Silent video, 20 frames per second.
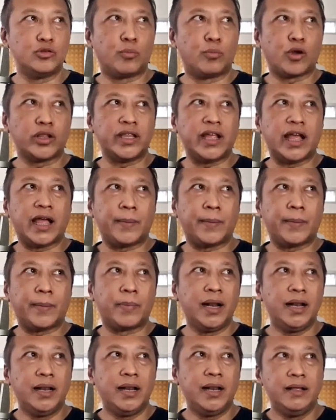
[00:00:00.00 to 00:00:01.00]
supportnya
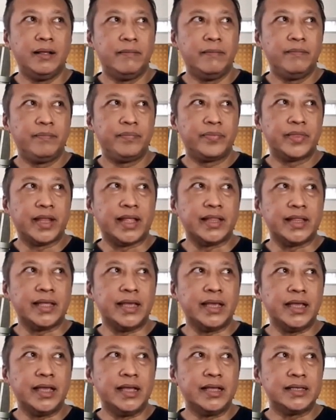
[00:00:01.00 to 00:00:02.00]
Apple
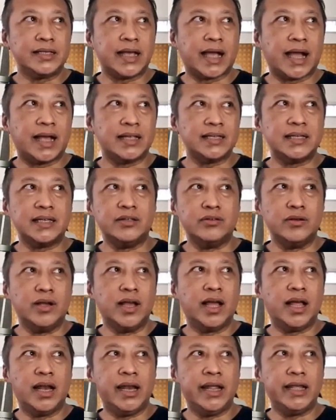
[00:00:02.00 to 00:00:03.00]
Nanti saya kasih
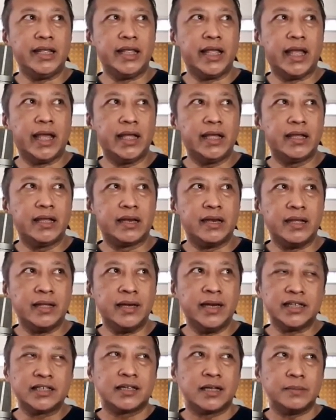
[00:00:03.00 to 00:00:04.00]
juga linknya di
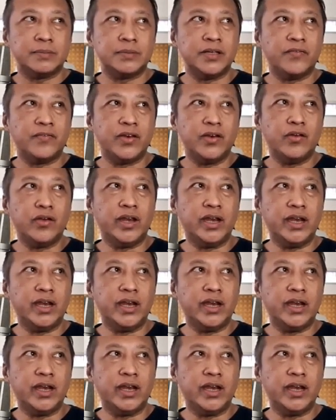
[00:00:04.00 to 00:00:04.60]
deskripsi video